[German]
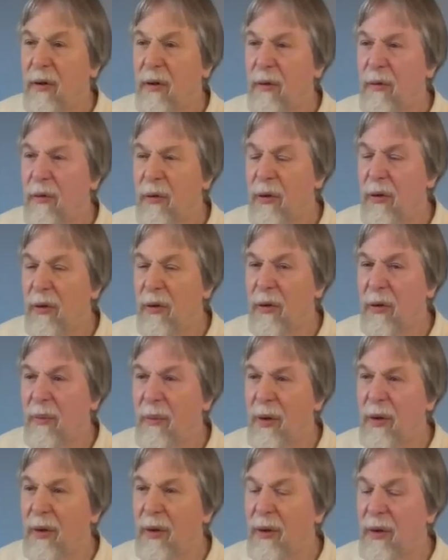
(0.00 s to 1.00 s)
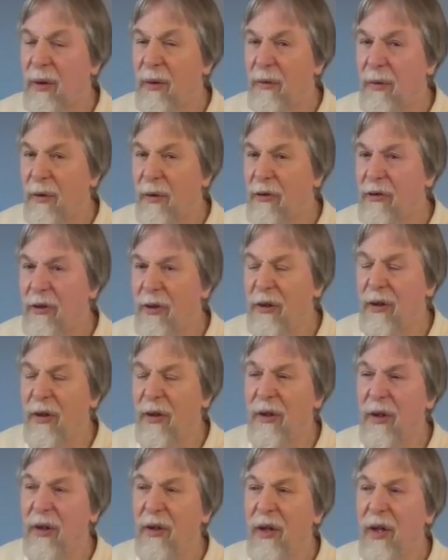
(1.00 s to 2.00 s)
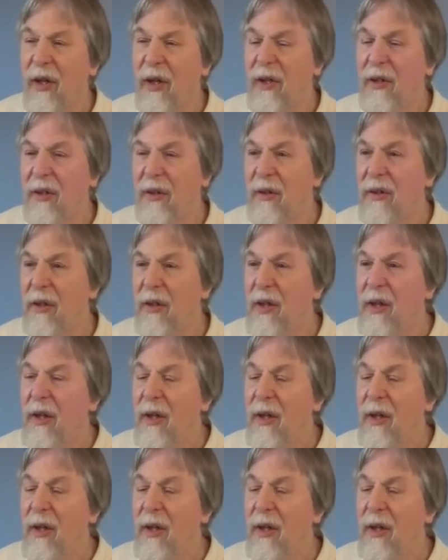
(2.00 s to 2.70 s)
gefüllt mit äh, verschiedenen Inhalten,